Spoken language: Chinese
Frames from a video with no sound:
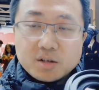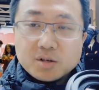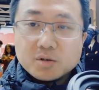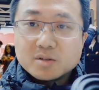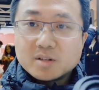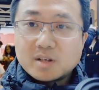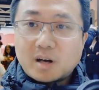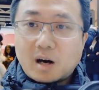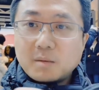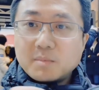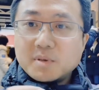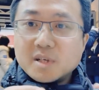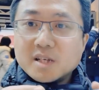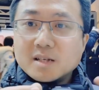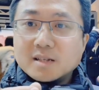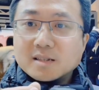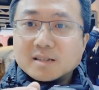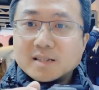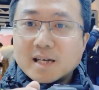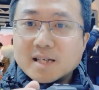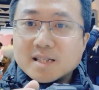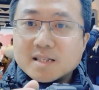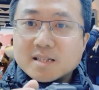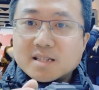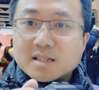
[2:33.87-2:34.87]
U4RP
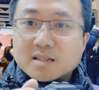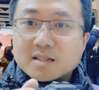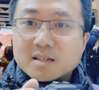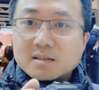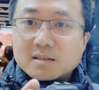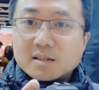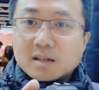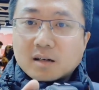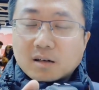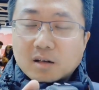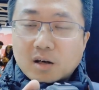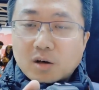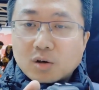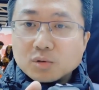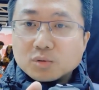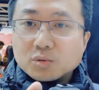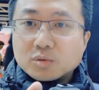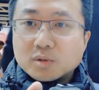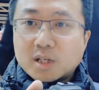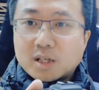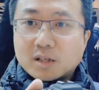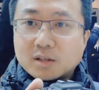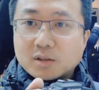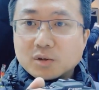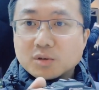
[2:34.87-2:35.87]
在机身的高
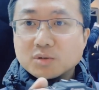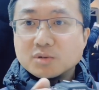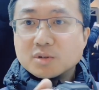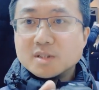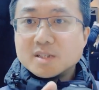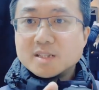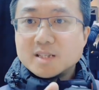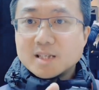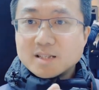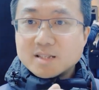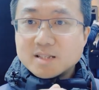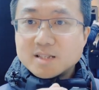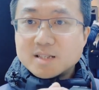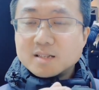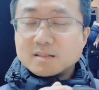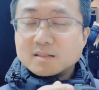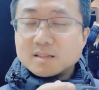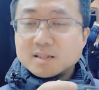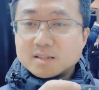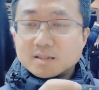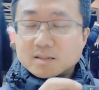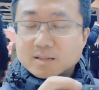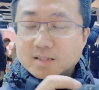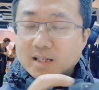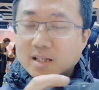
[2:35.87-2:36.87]
度上有所减轻
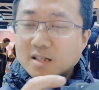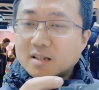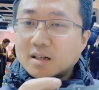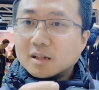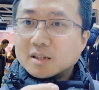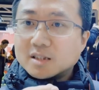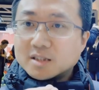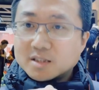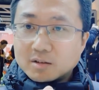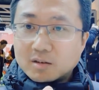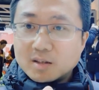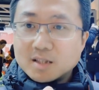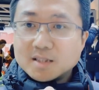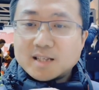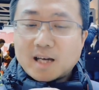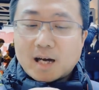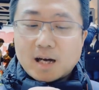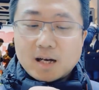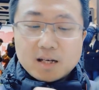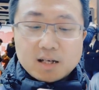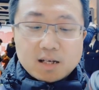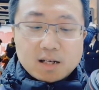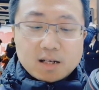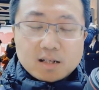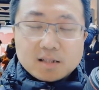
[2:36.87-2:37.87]
的减少的情况
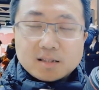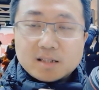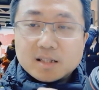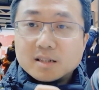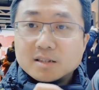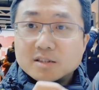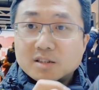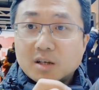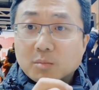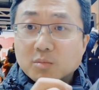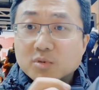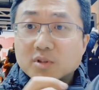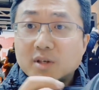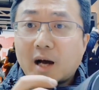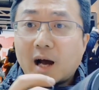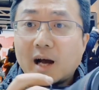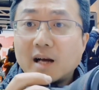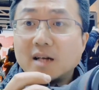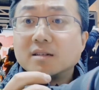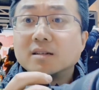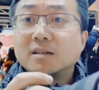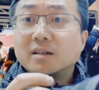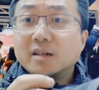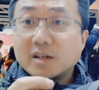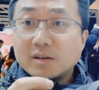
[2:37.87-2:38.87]
下，这个小拇指
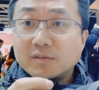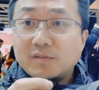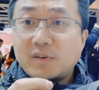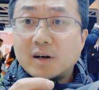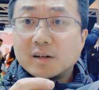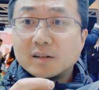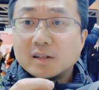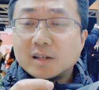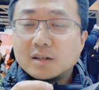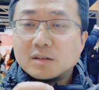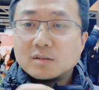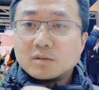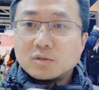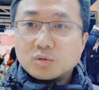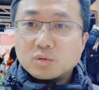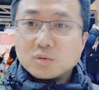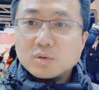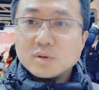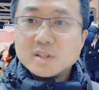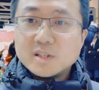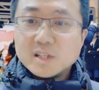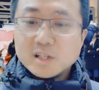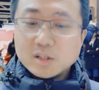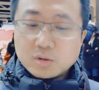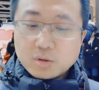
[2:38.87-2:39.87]
还是可以放的。如
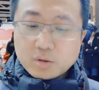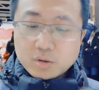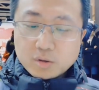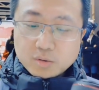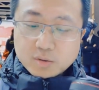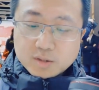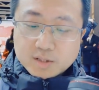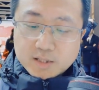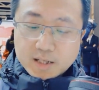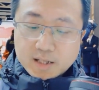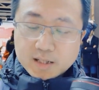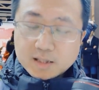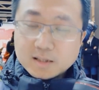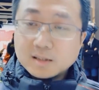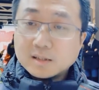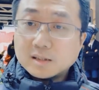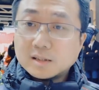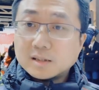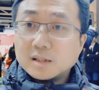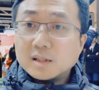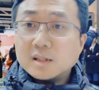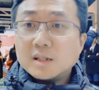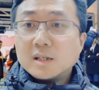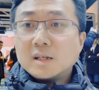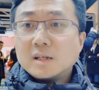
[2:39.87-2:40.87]
果你对于这
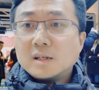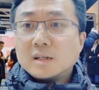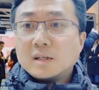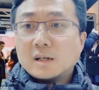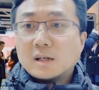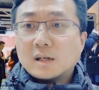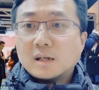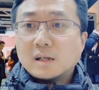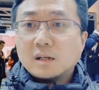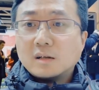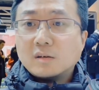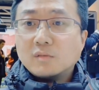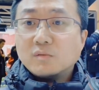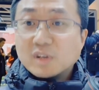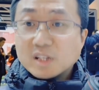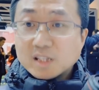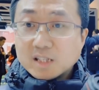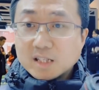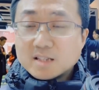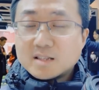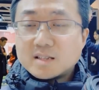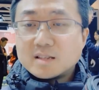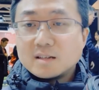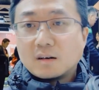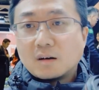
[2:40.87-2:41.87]
个呃稳
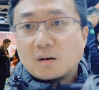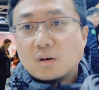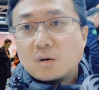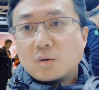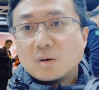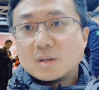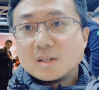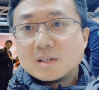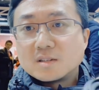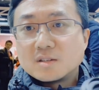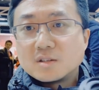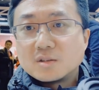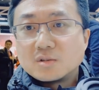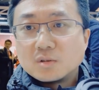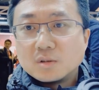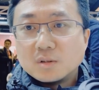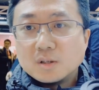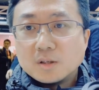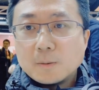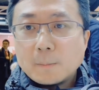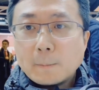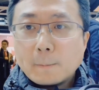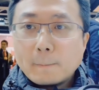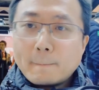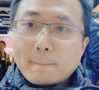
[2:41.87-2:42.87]
定性或者是
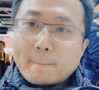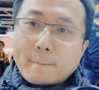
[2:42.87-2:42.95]
说